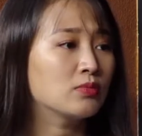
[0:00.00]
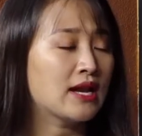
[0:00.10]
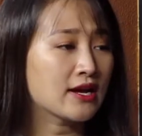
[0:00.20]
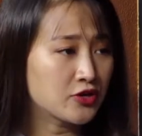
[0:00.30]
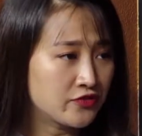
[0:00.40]
mình
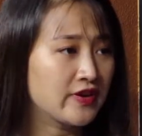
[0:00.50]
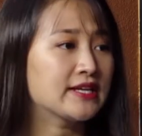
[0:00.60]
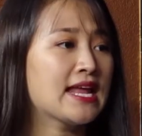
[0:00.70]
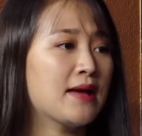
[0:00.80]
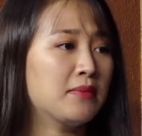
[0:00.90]
có chỗ
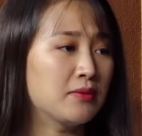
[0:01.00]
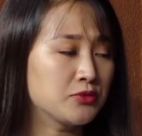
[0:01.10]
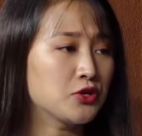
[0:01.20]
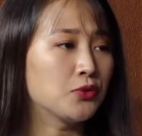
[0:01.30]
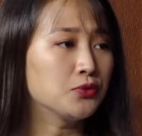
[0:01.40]
đại chỗ
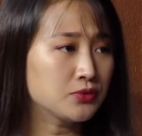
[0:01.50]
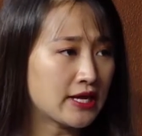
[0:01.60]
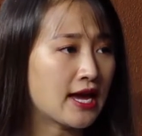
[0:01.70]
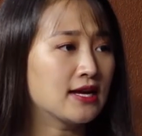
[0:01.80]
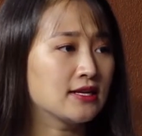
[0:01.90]
luôn chủ.
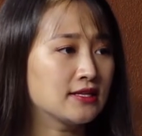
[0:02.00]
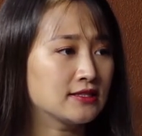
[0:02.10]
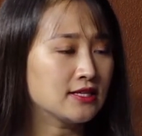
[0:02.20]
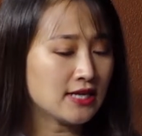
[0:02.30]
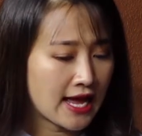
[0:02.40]
Dạ. Đúng.
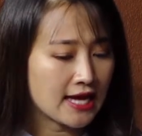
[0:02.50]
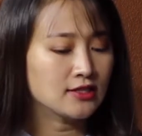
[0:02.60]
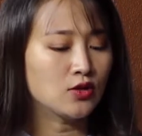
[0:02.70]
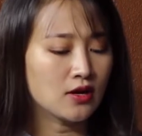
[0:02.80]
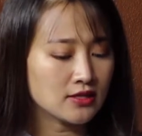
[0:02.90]
Tức là bất
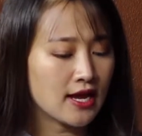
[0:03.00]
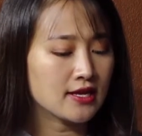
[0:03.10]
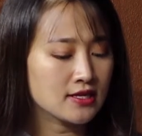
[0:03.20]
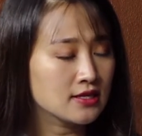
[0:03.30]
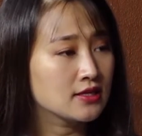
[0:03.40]
cái gì mình
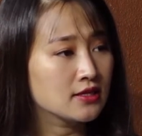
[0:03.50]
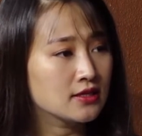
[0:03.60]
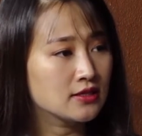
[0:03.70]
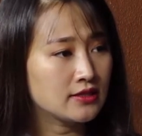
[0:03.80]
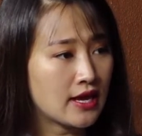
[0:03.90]
quyết định hết.
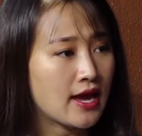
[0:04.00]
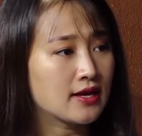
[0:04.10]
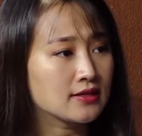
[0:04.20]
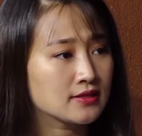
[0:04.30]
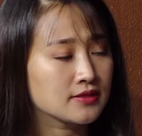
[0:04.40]
Dạ.
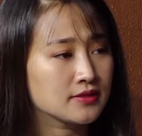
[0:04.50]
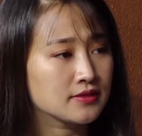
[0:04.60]
Đó.